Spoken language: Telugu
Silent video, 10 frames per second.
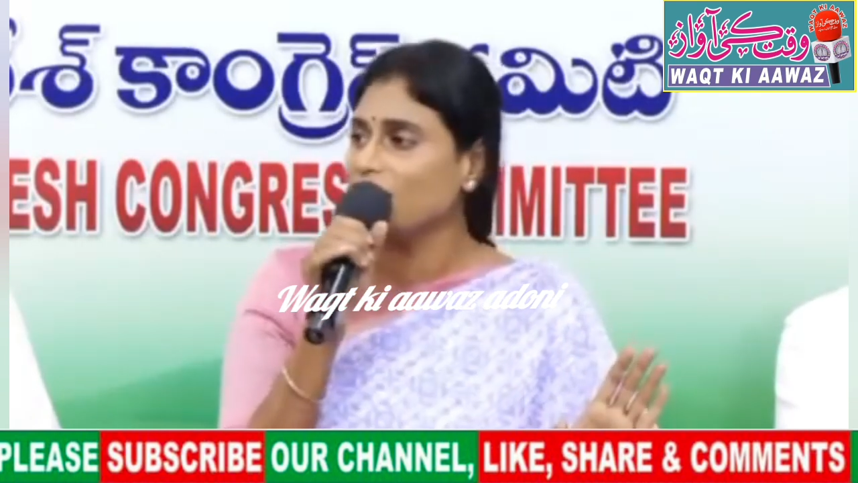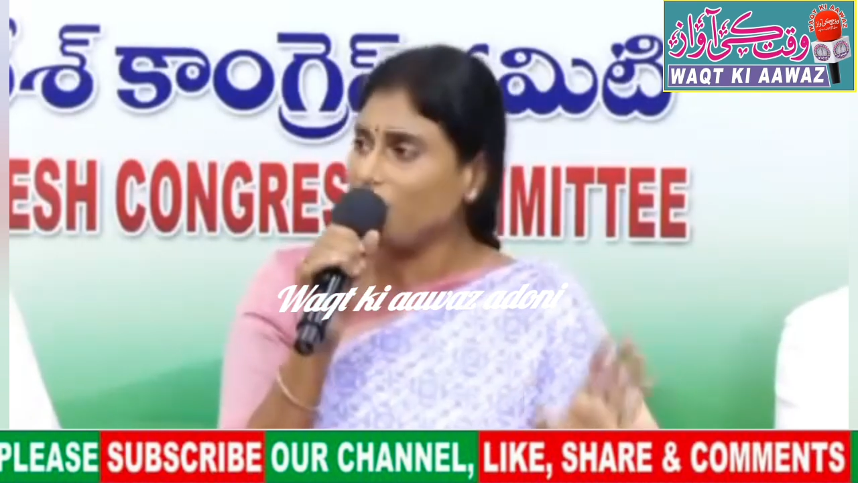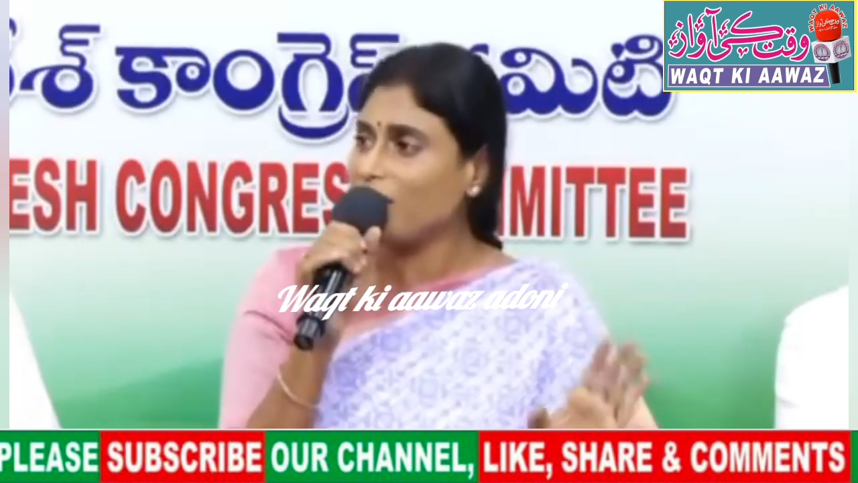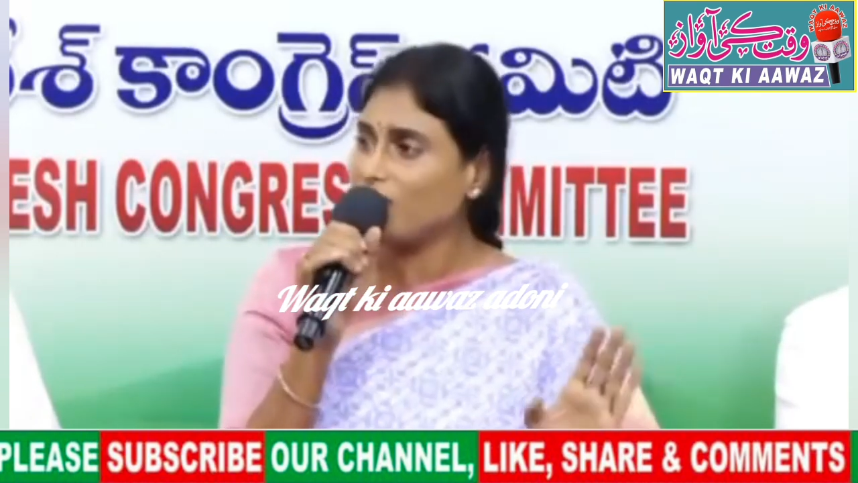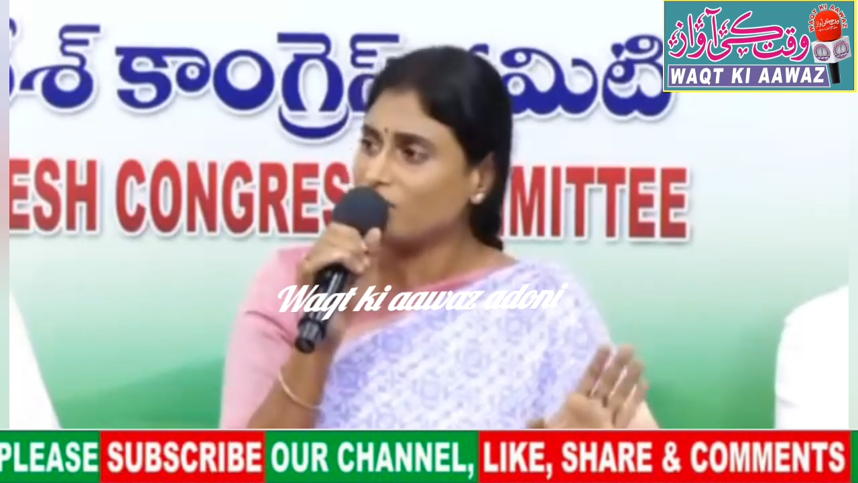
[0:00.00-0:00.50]

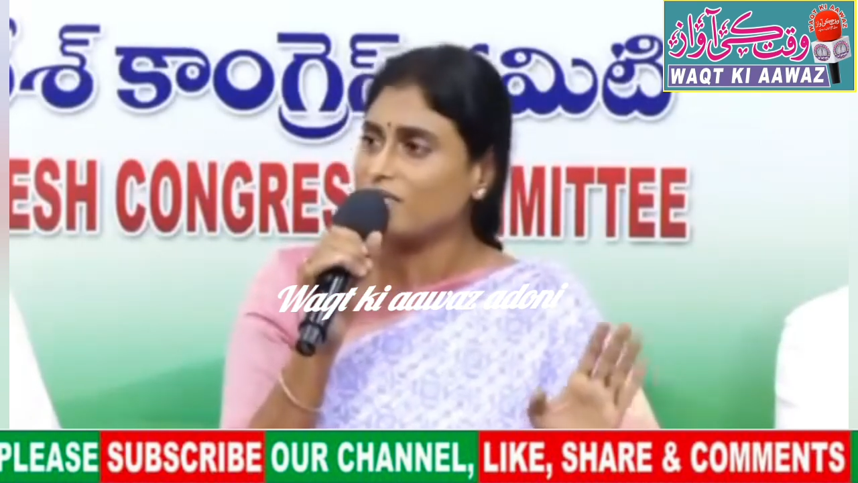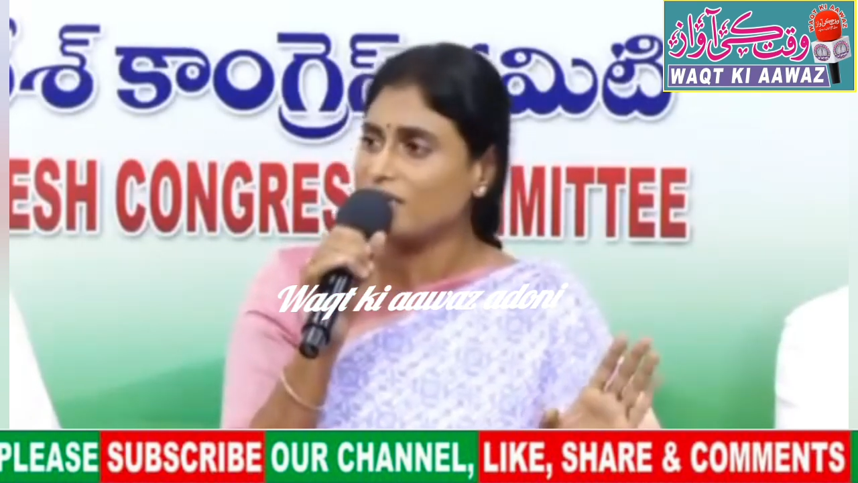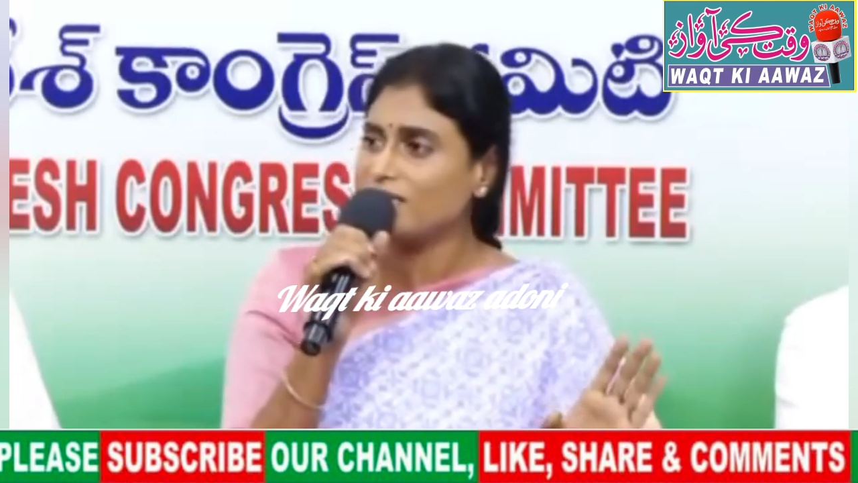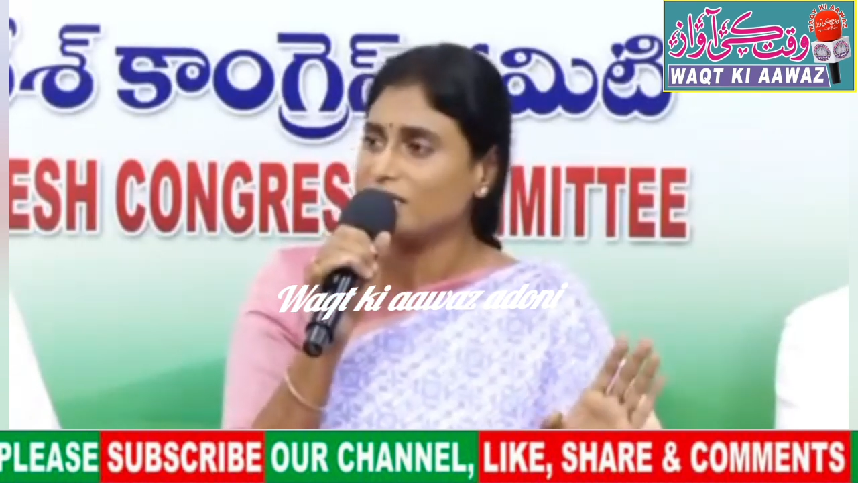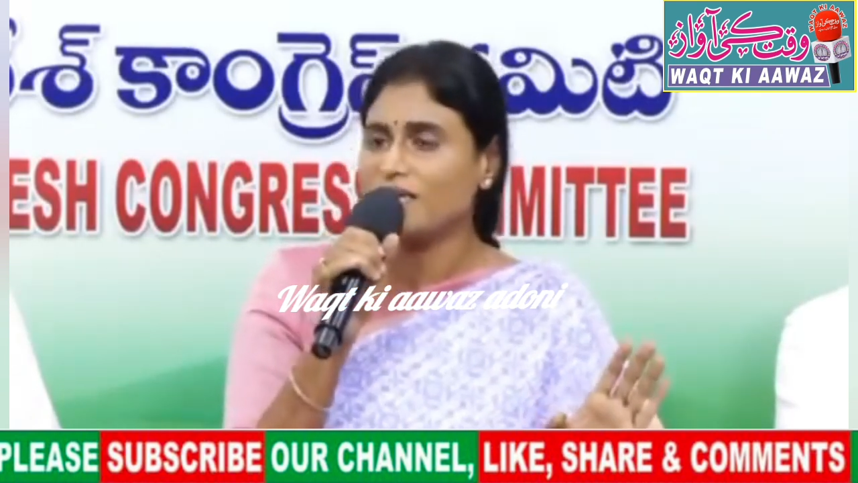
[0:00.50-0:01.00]
డెబ్బై ఐదో
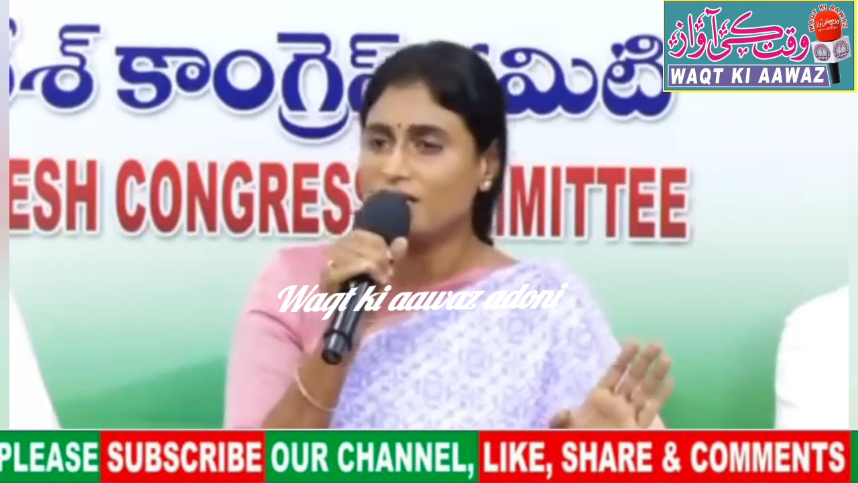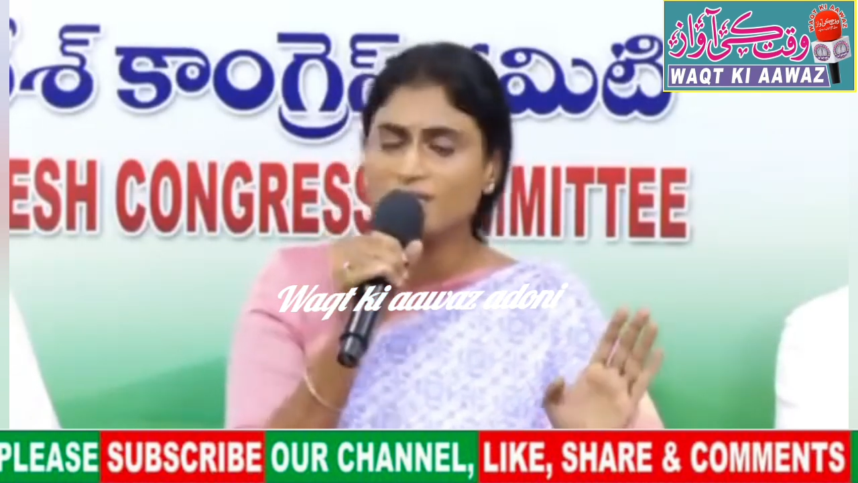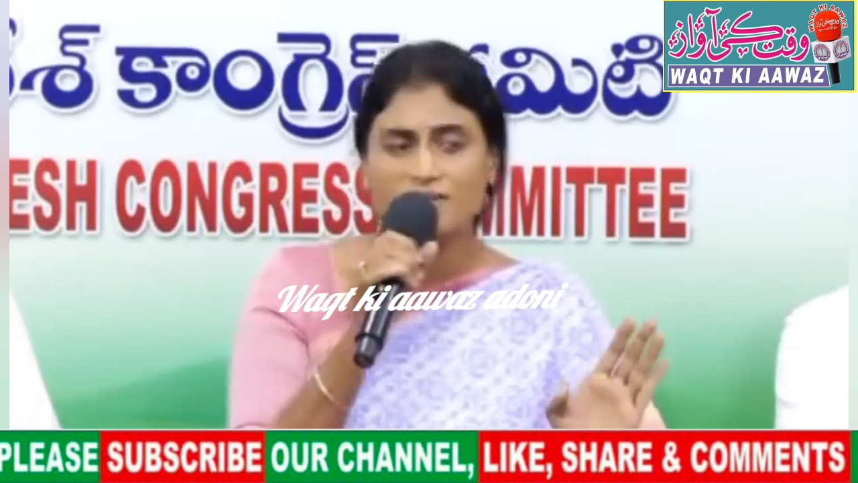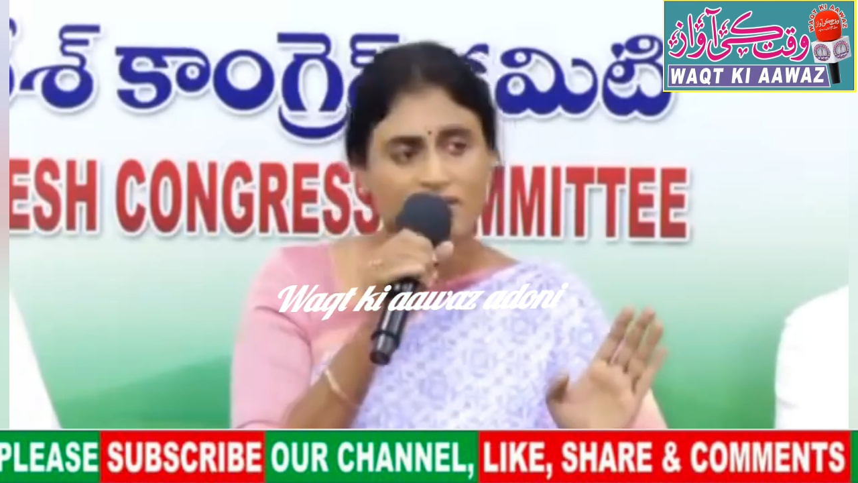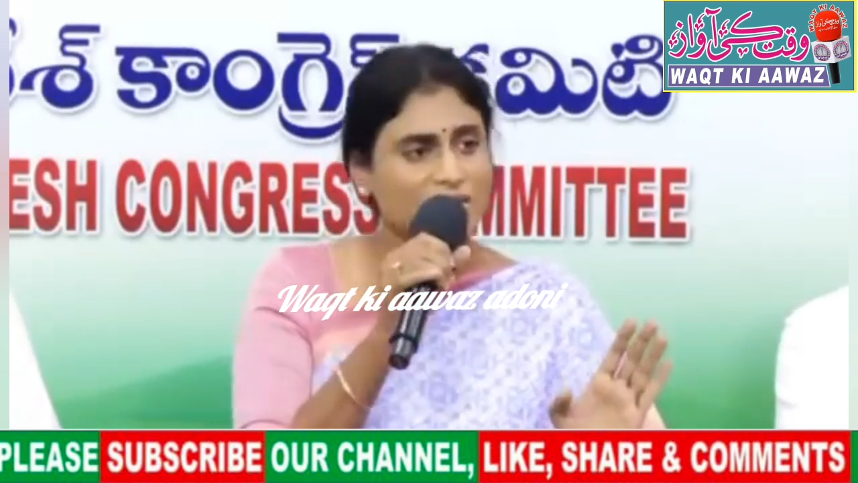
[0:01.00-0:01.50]
జయంతి
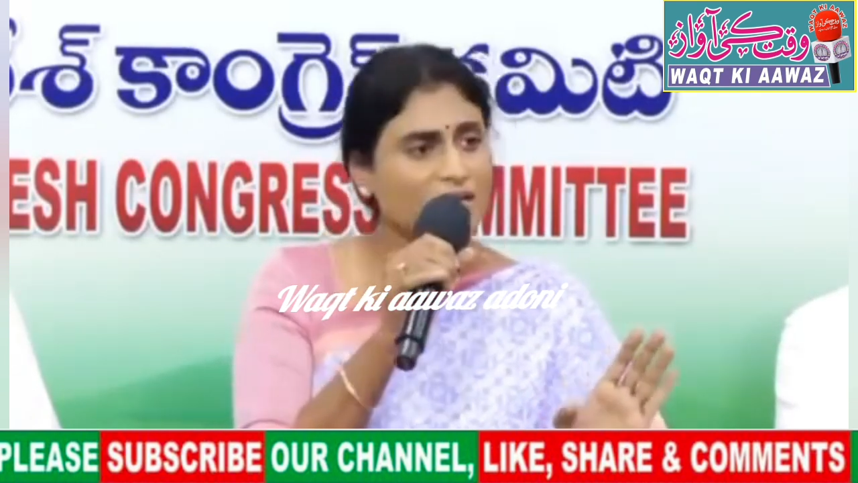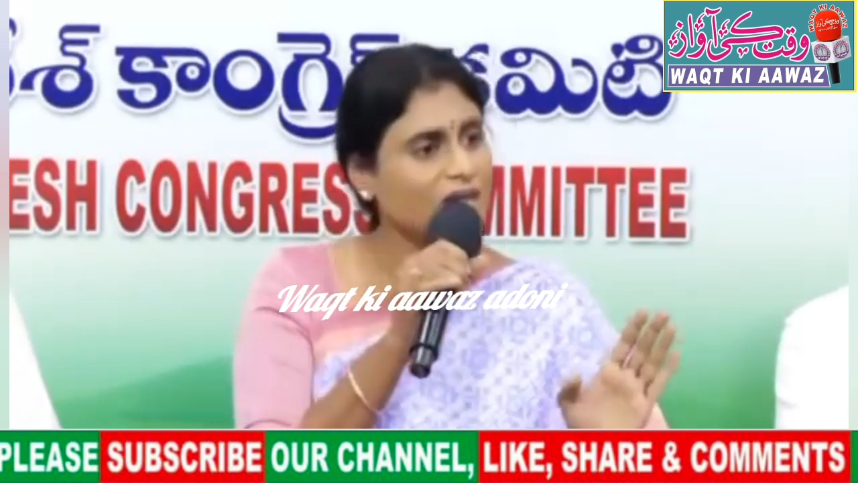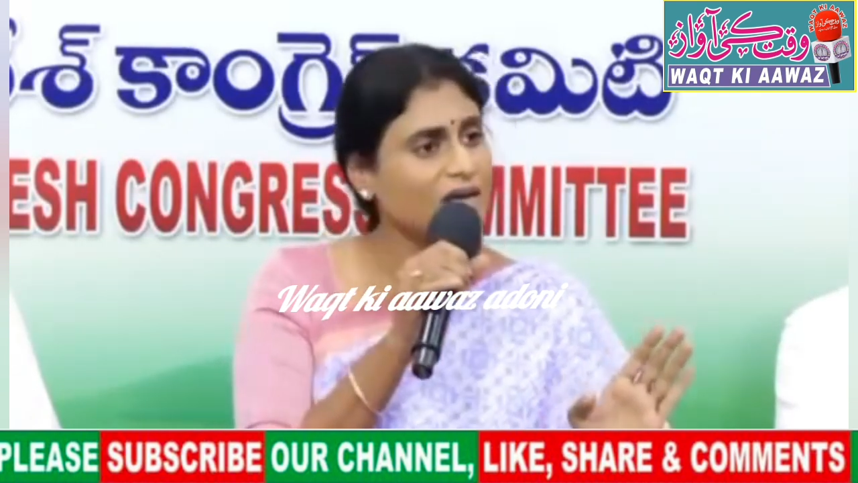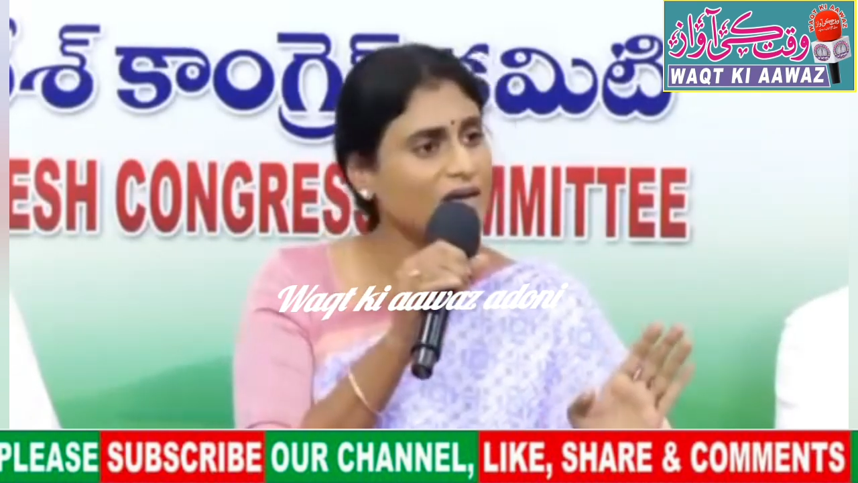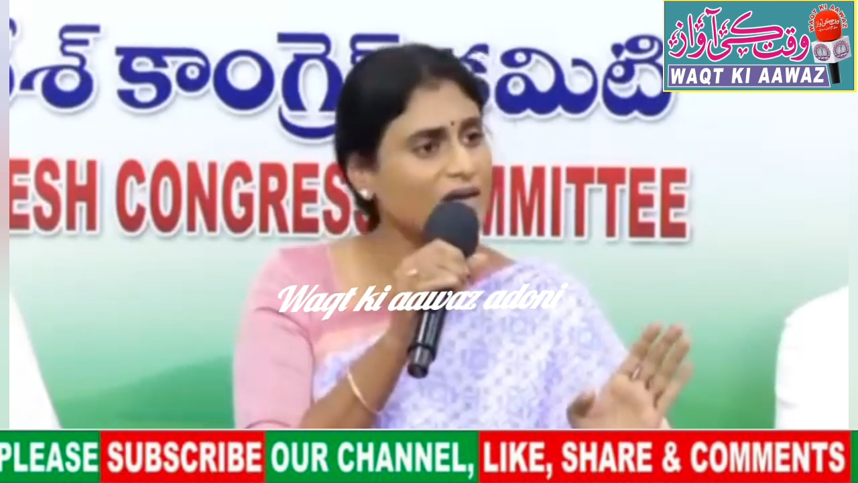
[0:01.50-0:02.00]
చేయాల్సింది
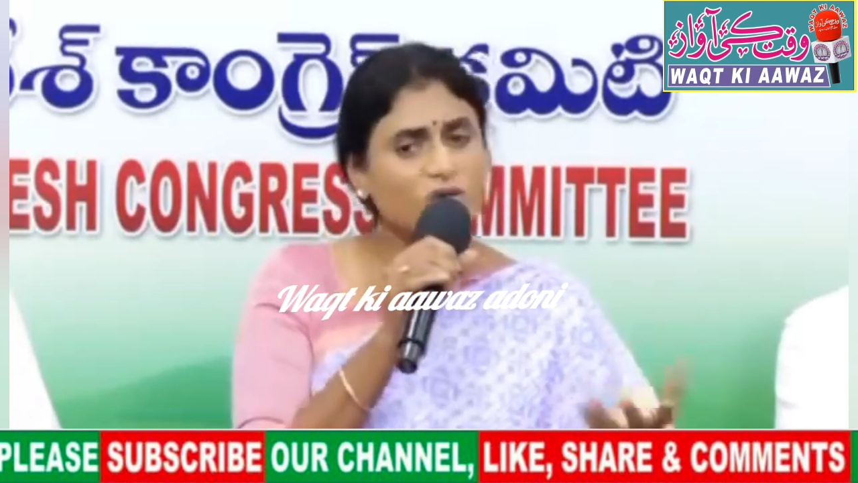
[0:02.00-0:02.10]
అంతేనా